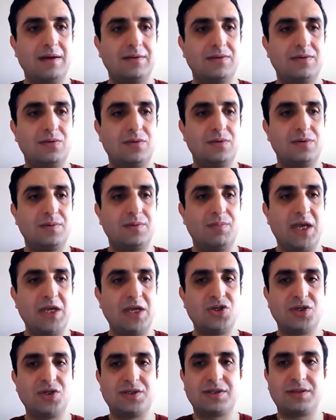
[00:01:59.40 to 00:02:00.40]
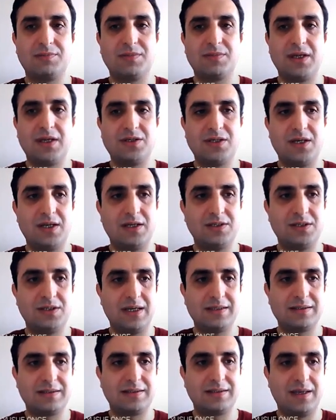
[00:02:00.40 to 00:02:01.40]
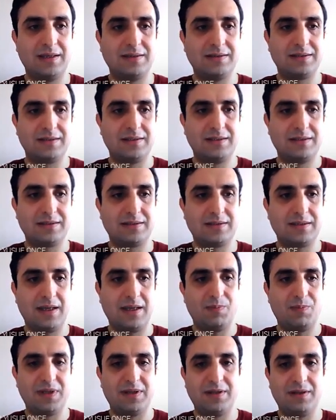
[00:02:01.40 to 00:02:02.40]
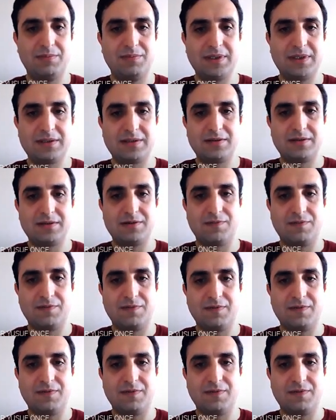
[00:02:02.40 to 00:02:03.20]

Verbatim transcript: Evet, 5 kısımda inceleyeceğiz. Testis, epididimiz,